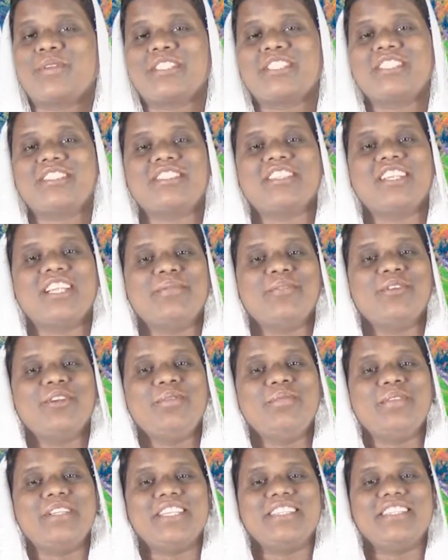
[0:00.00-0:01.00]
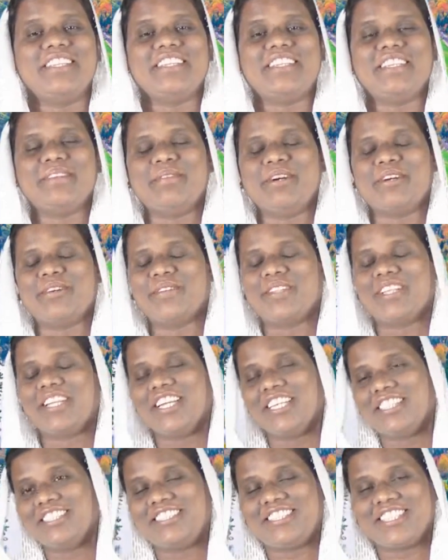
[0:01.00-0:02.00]
ప్రశస్త నామలో మీ అందరికీ మా
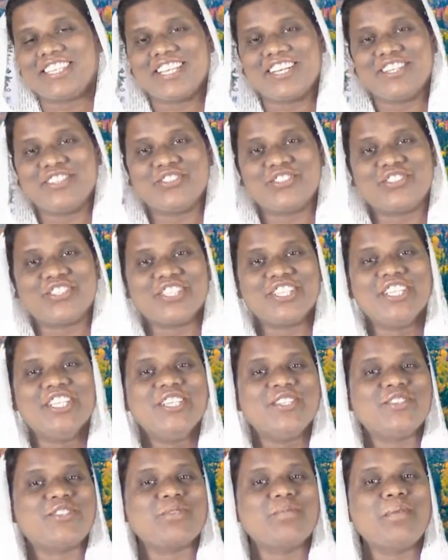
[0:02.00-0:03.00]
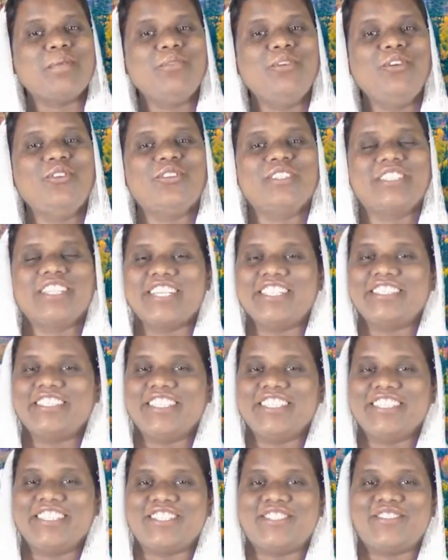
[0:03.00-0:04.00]
హృదయాంతరాలలోంచి శుభములు వందనాలు
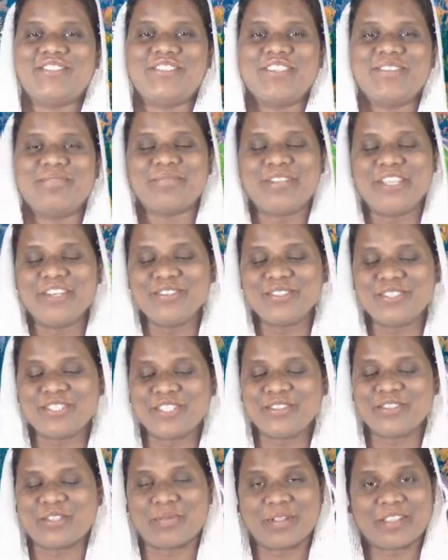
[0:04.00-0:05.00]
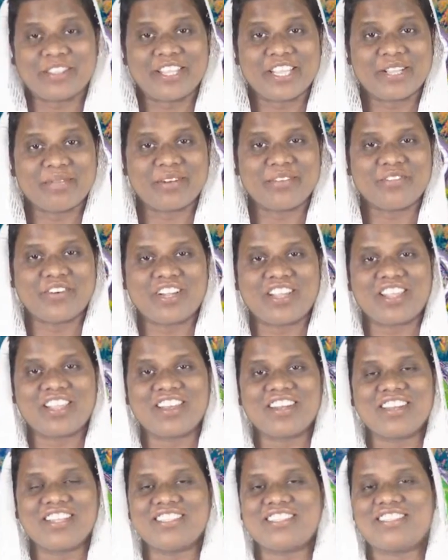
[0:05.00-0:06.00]
తెలియజేస్తున్నాం ఈ రోజున ఒక ప్రత్యేకమైన
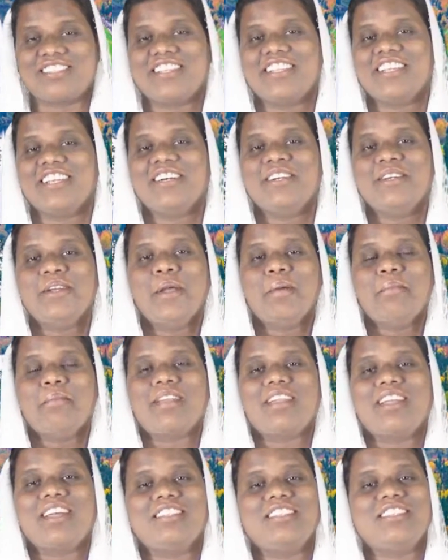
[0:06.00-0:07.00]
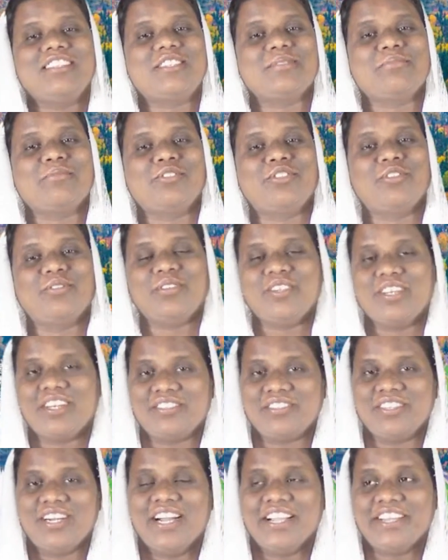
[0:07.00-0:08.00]
వాక్యాన్ని ఎస్సయ్య మనకు అందించబోతూ
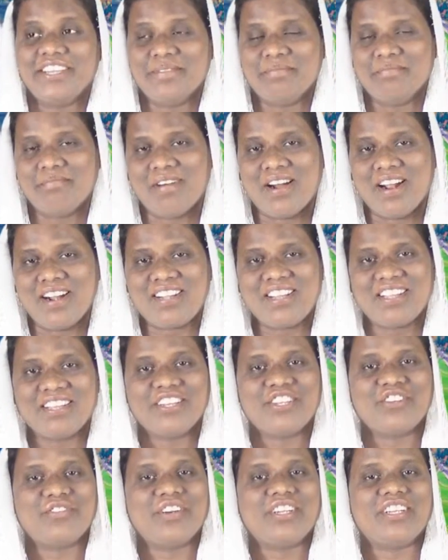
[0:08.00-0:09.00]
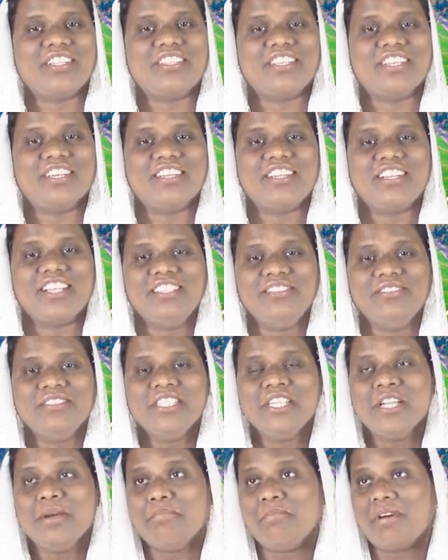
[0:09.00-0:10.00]
ఉన్నారు ఆయన మాట ఎటువంటిది అంటే
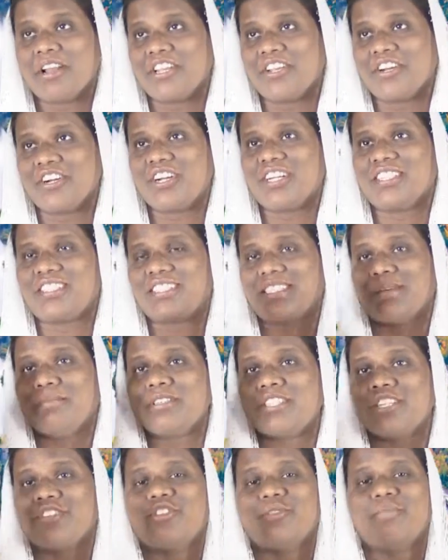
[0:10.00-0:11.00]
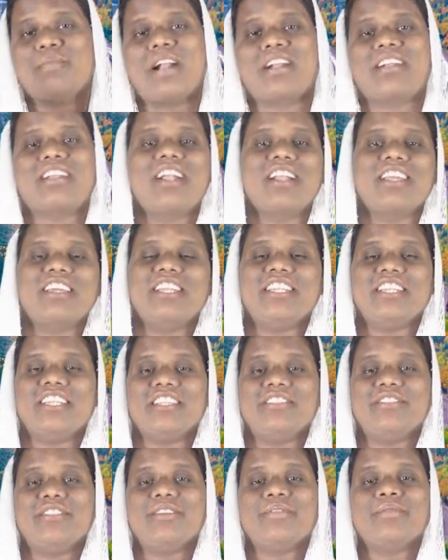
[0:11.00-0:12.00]
మన యొక్క సమస్యతో
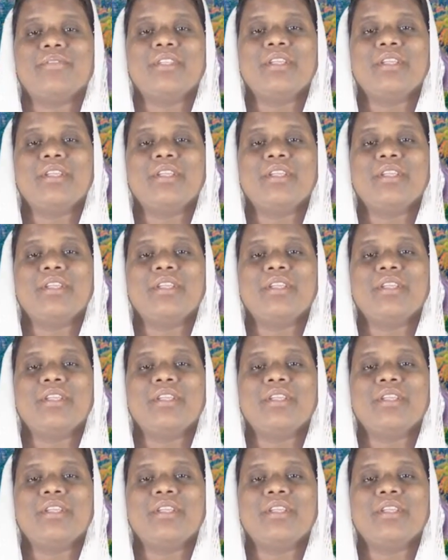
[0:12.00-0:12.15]
మాట్లాడగలిగింది